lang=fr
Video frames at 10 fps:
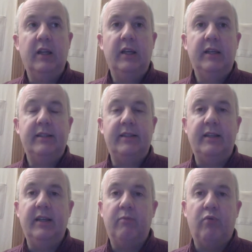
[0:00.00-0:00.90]

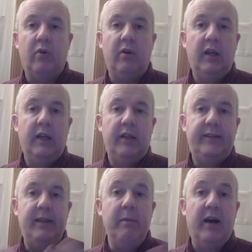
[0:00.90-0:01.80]
c'est-à-dire pour euh,
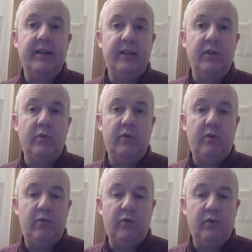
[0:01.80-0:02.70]
débarrasser de,
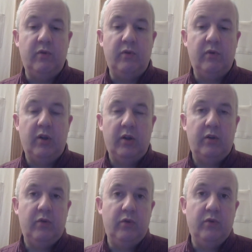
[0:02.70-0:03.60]

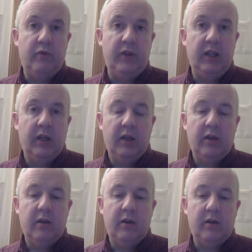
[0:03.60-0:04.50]
nos, vies,
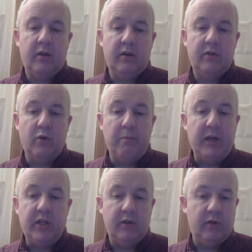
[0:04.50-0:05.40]
ce euh,
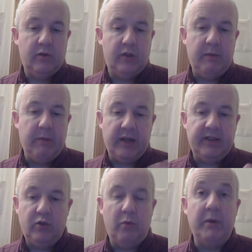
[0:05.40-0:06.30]
péché,
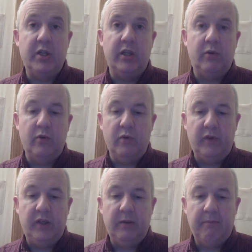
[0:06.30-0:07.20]
débarrasser ce péché de nos
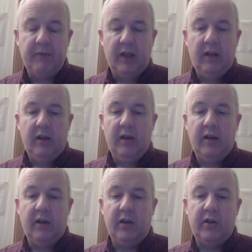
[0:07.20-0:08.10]
vies.
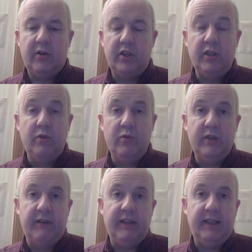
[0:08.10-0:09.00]
Euh, Jésus nous
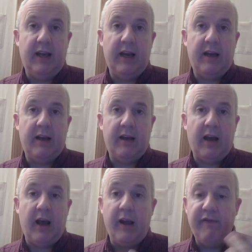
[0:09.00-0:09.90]
invite à,
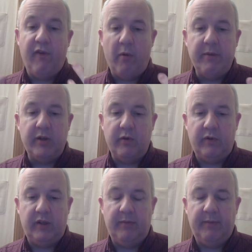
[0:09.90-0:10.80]
réformer nos
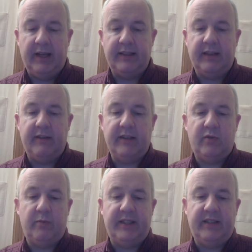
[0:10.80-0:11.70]
vies à travers
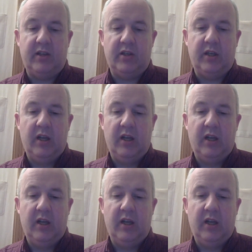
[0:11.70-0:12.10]
ce passage.